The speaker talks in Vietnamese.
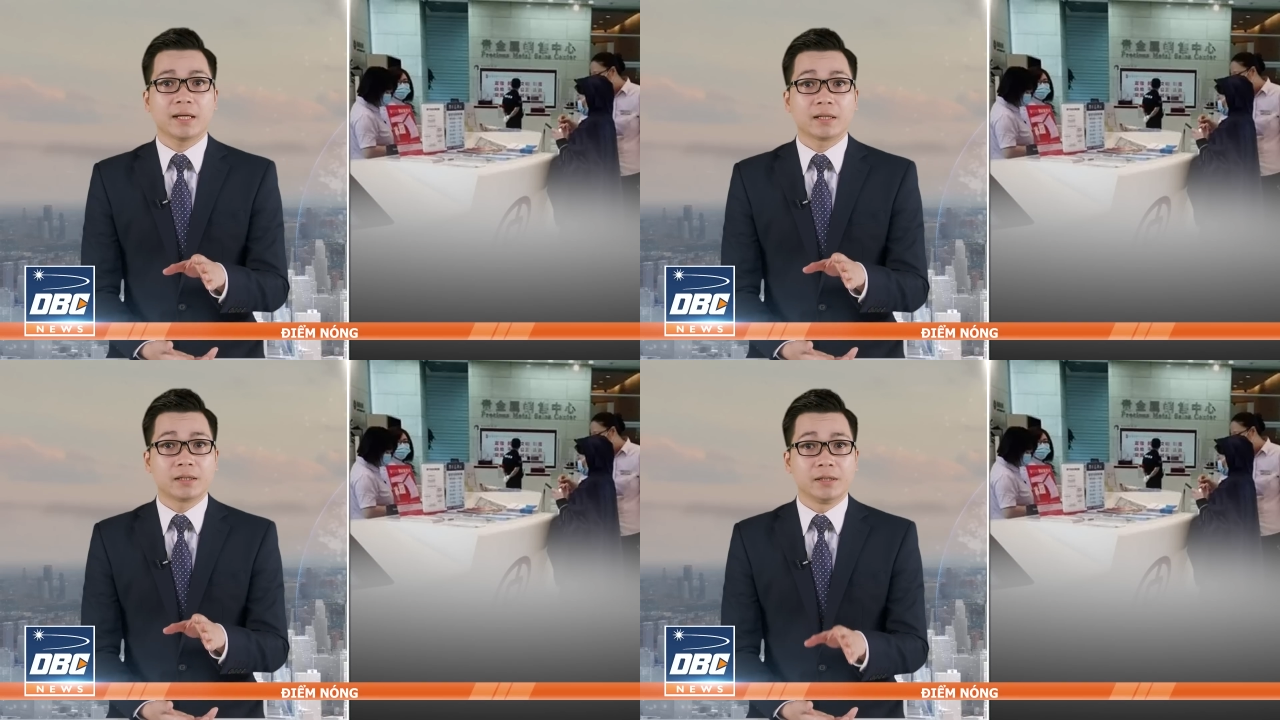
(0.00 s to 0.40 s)

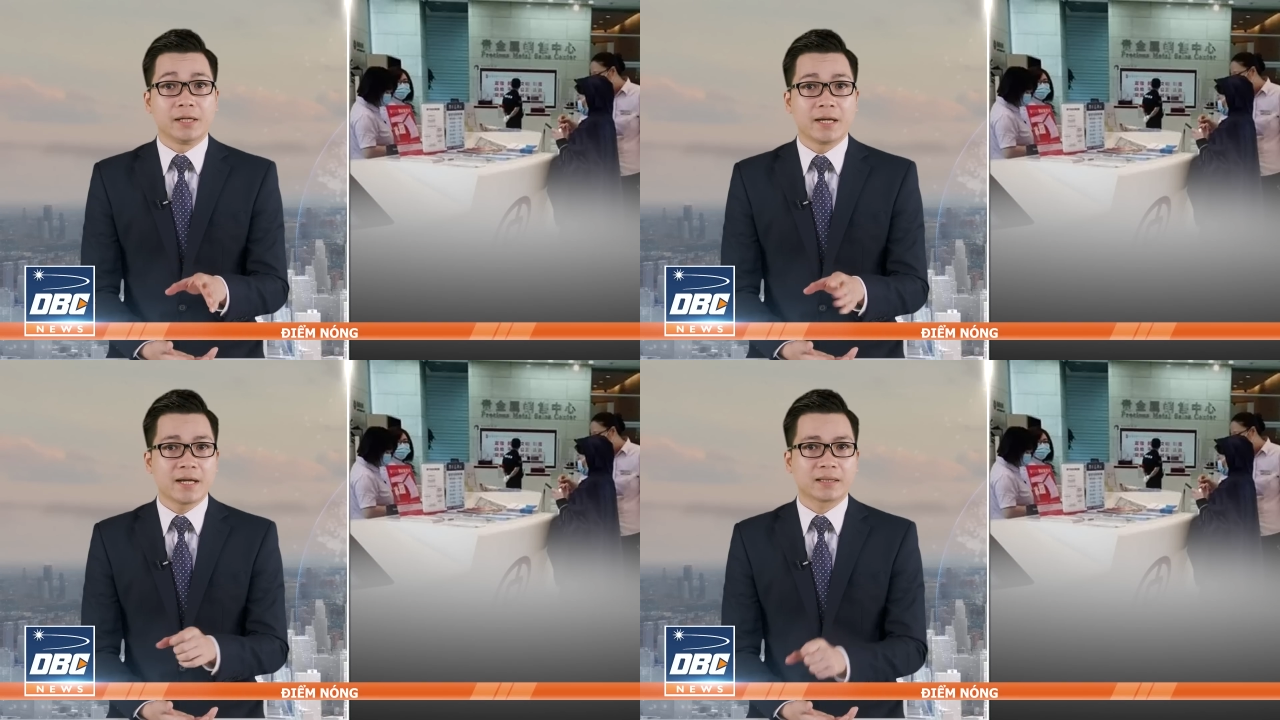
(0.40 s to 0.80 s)
tiền gửi
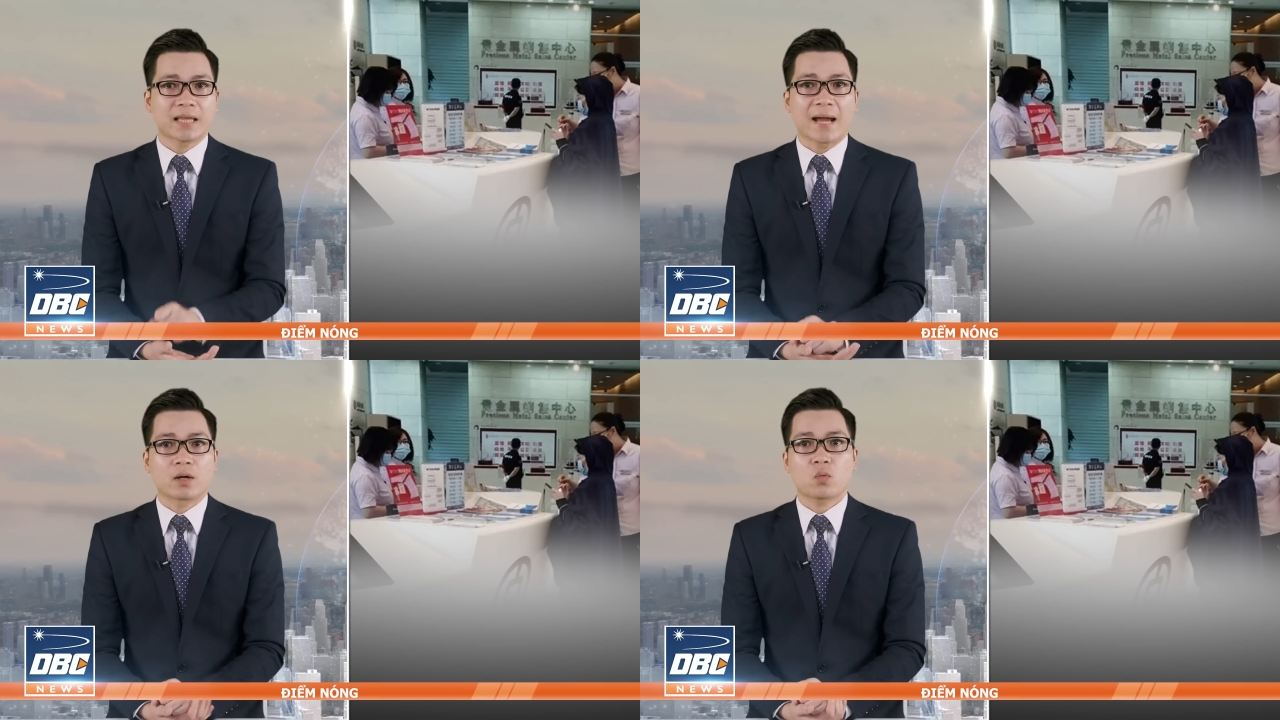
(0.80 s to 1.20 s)
hiện
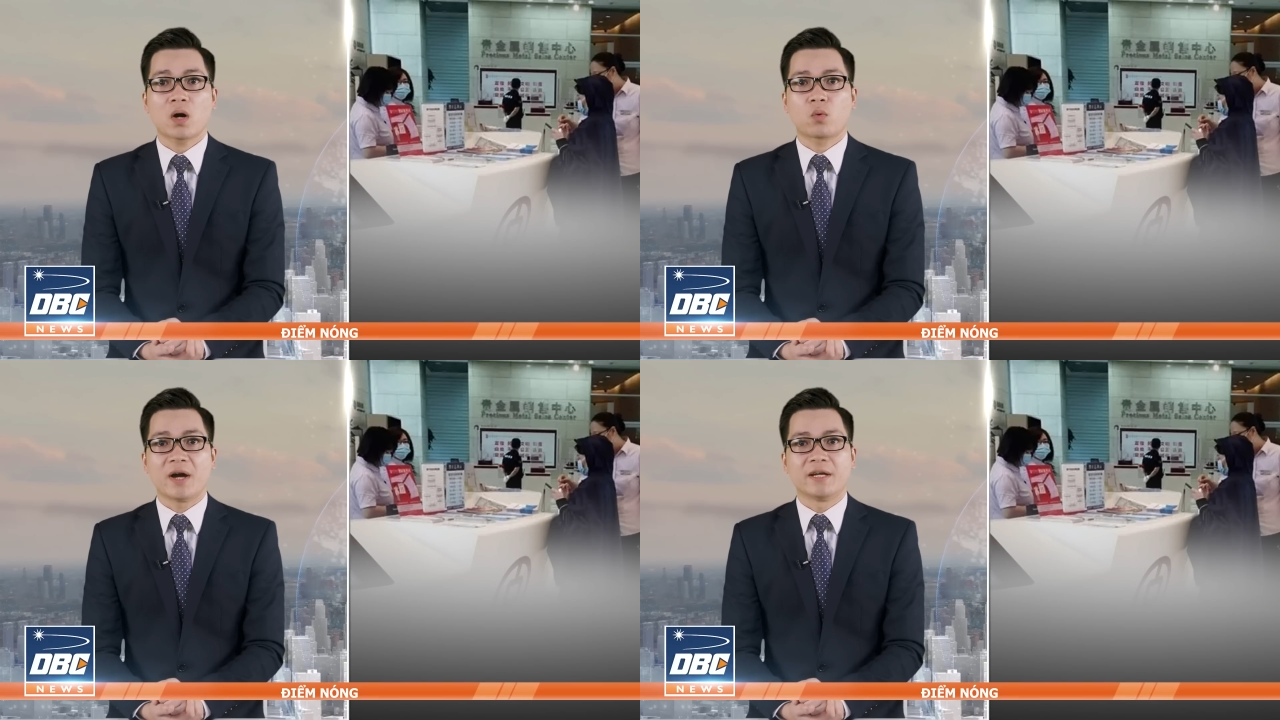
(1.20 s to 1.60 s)
tại qua
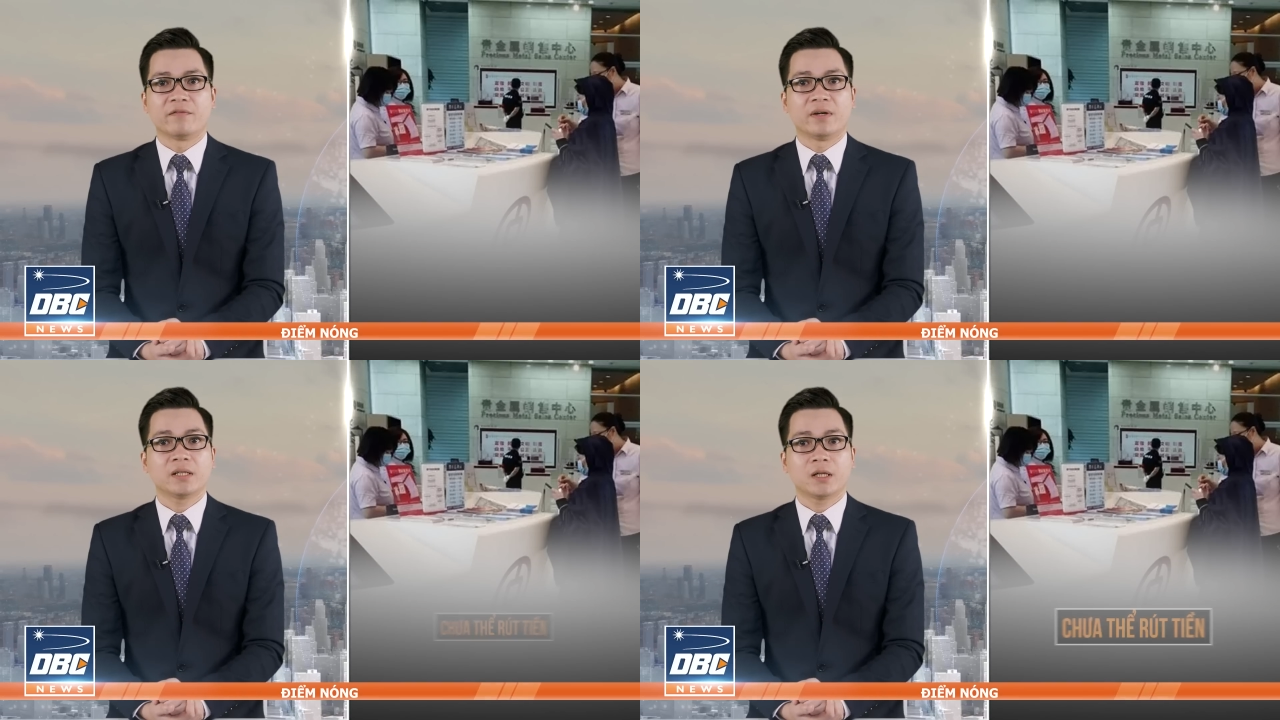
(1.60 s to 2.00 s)
quầy
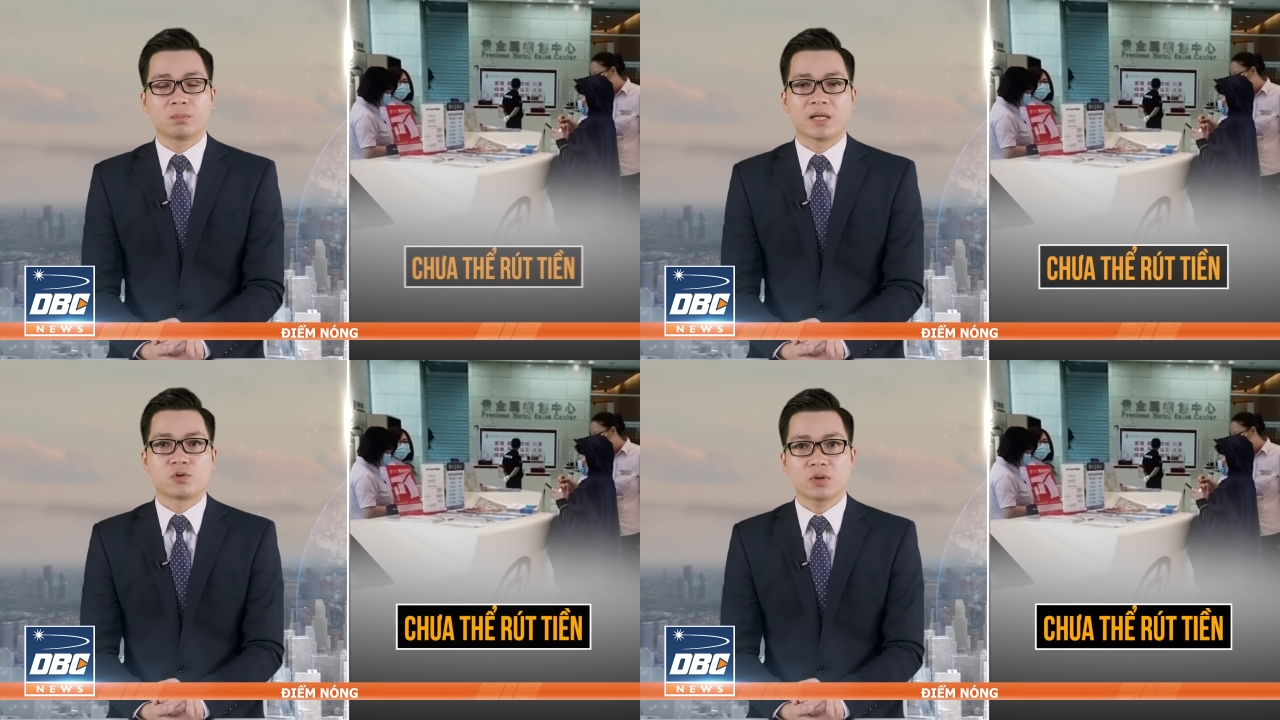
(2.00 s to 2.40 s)
vẫn không
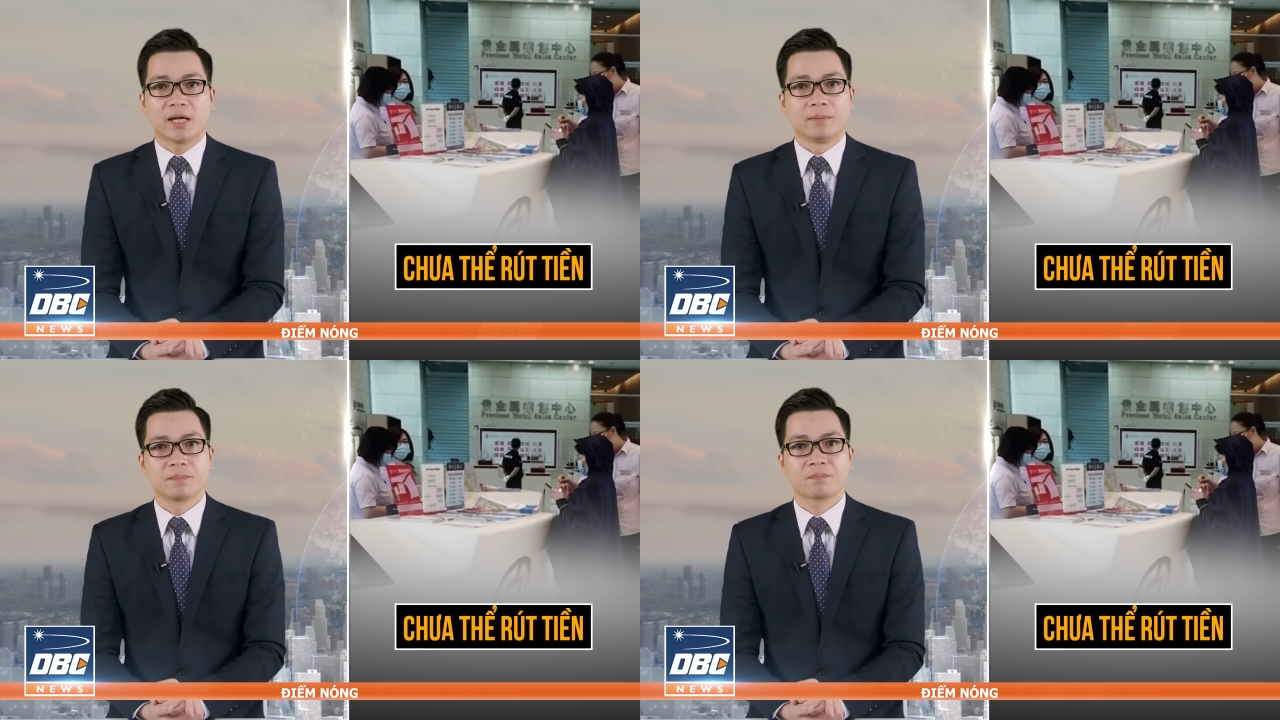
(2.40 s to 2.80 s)
thể rút tiền.